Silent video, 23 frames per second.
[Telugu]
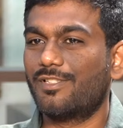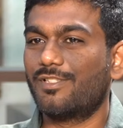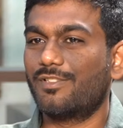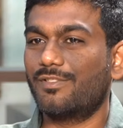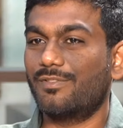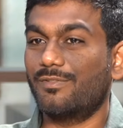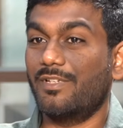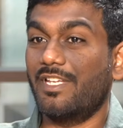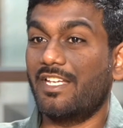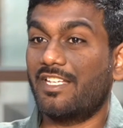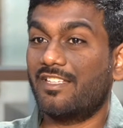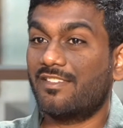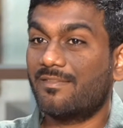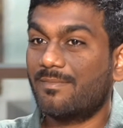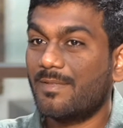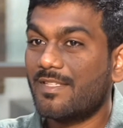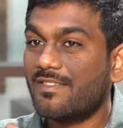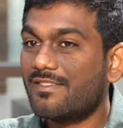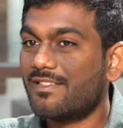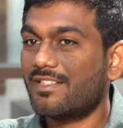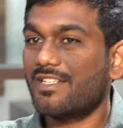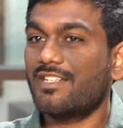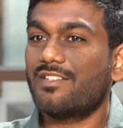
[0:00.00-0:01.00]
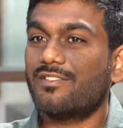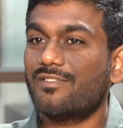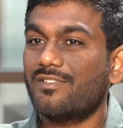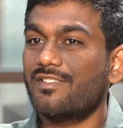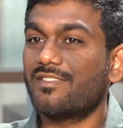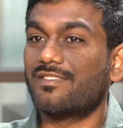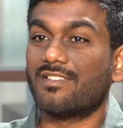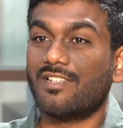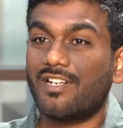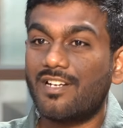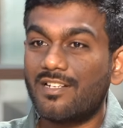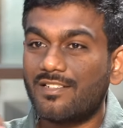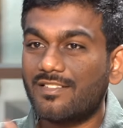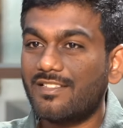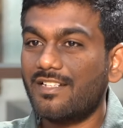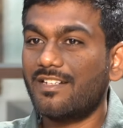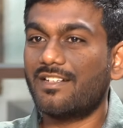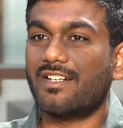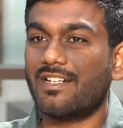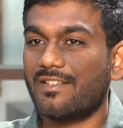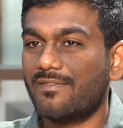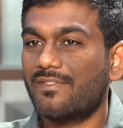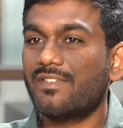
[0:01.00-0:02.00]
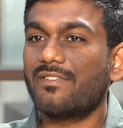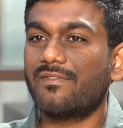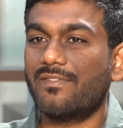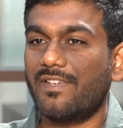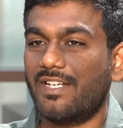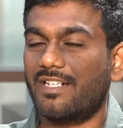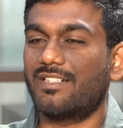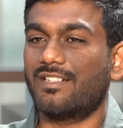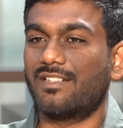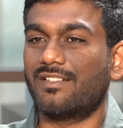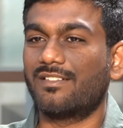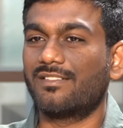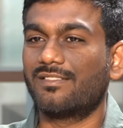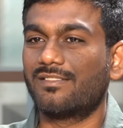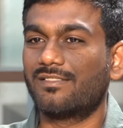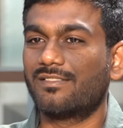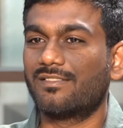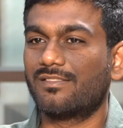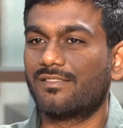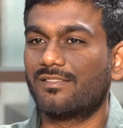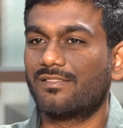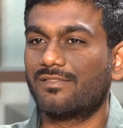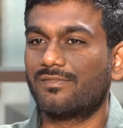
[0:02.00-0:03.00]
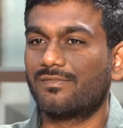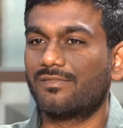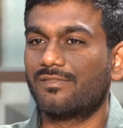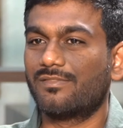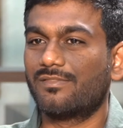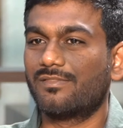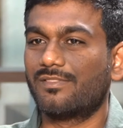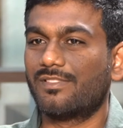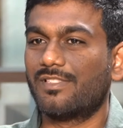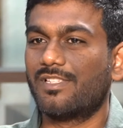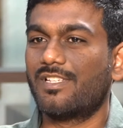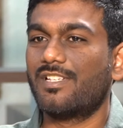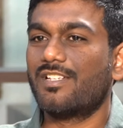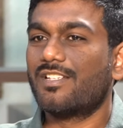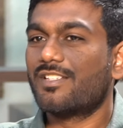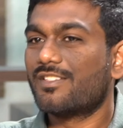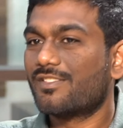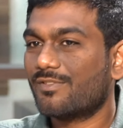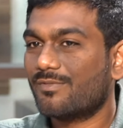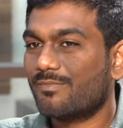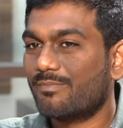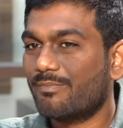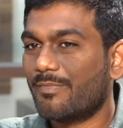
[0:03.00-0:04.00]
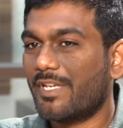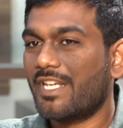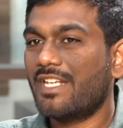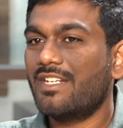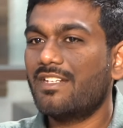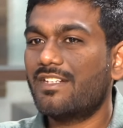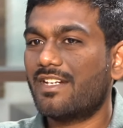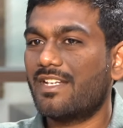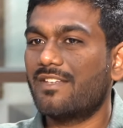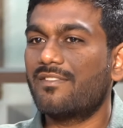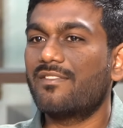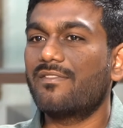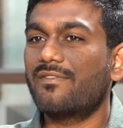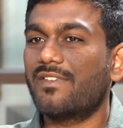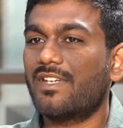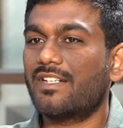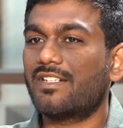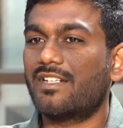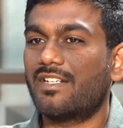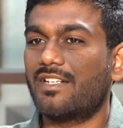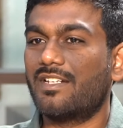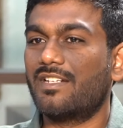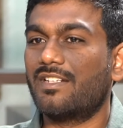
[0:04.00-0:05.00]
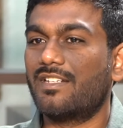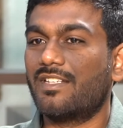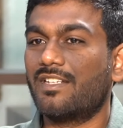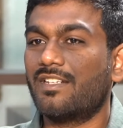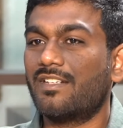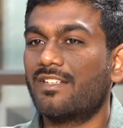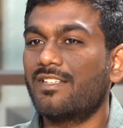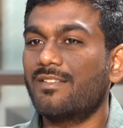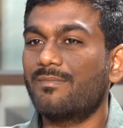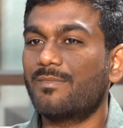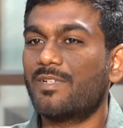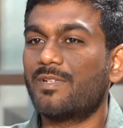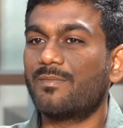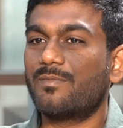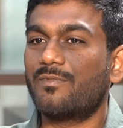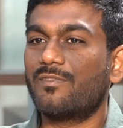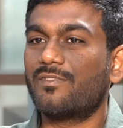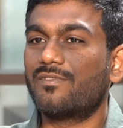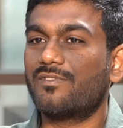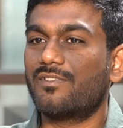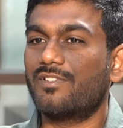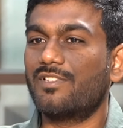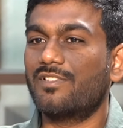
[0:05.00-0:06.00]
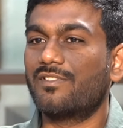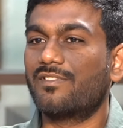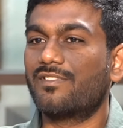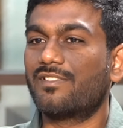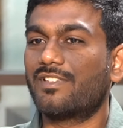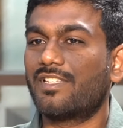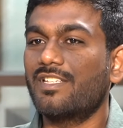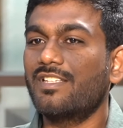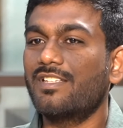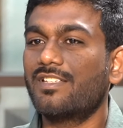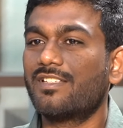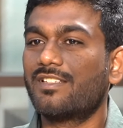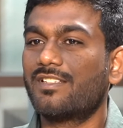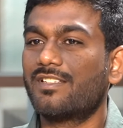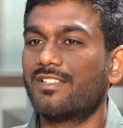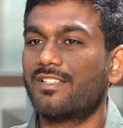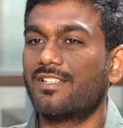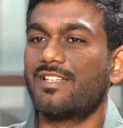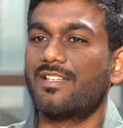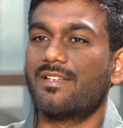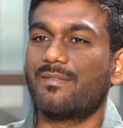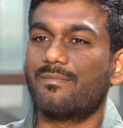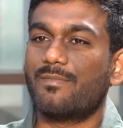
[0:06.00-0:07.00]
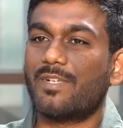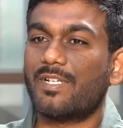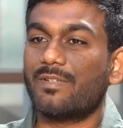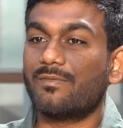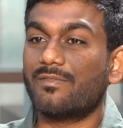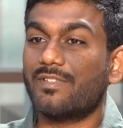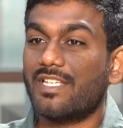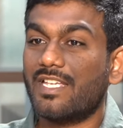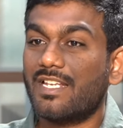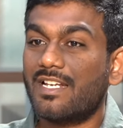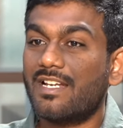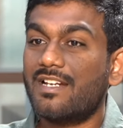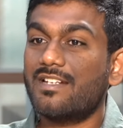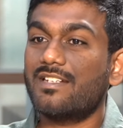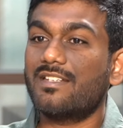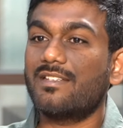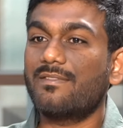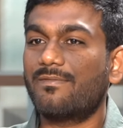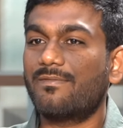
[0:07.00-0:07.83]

సో ఎక్స్పెన్స్ రేషియో ఇస్ నాట్ ద డ్రైవింగ్ ఫ్యాక్టర్ సో మెయిన్ డ్రైవింగ్ ఫ్యాక్టర్ ఏంటంటే మన పోర్ట్ఫోలియోస్కి మనం ఎలాంటి